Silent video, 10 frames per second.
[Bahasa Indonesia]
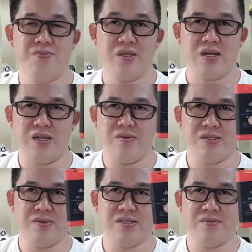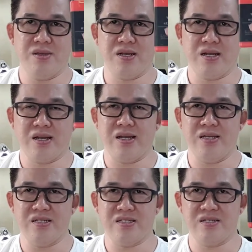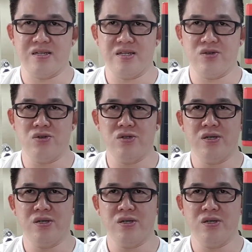Karena macam-macam ya, karena hand sanitizer itu